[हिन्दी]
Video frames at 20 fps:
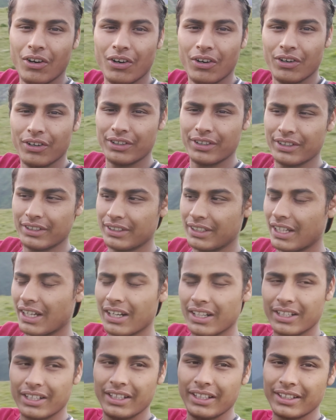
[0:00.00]
और
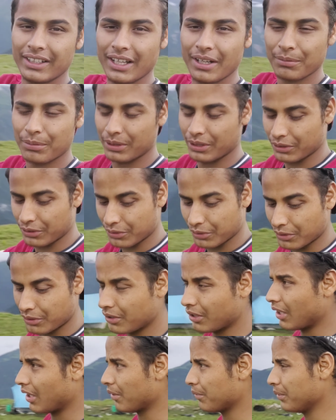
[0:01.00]
यहाँ ठीक यहाँ पर देखो
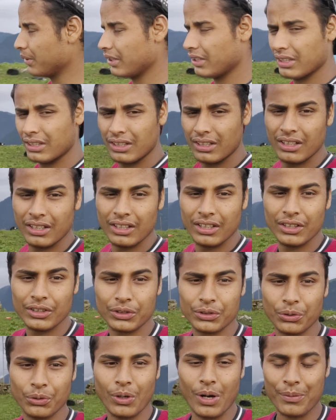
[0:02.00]
अभी
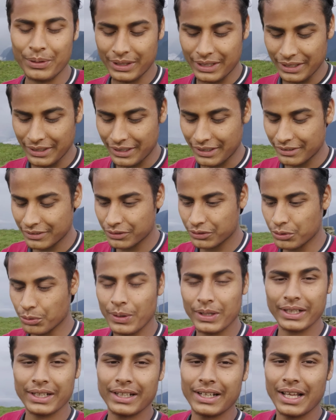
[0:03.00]
तो अभी ठीक
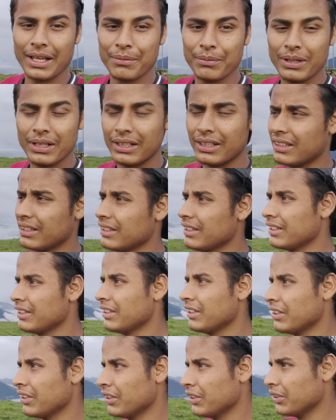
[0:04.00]
सुबह का टाइम है
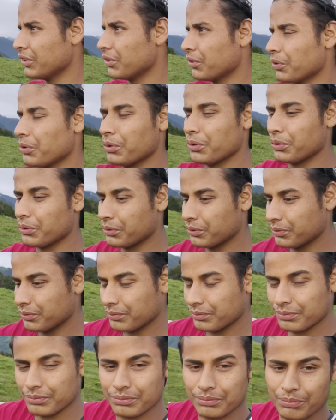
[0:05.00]
तो
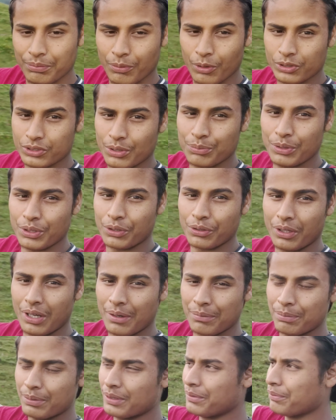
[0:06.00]
मौसम देखो
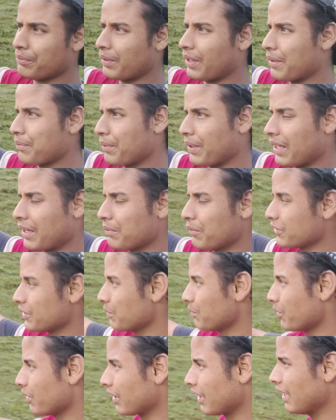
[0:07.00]
आप बड़ा प्यारा
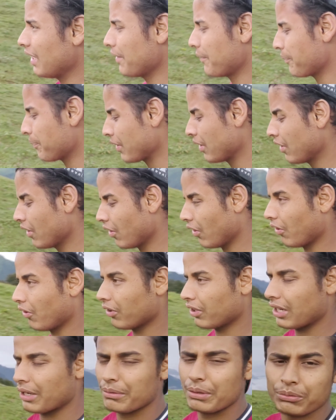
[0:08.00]
मौसम हो रखा है
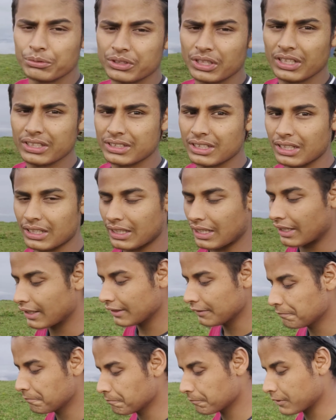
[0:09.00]
और अभी मुझे ऐसा लग रहा
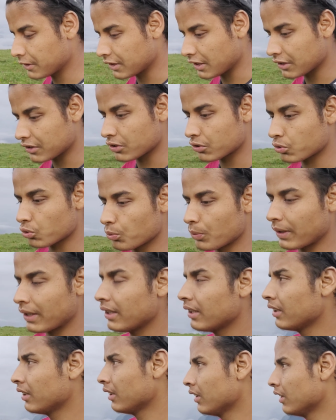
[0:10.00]
ना जैसे सुबह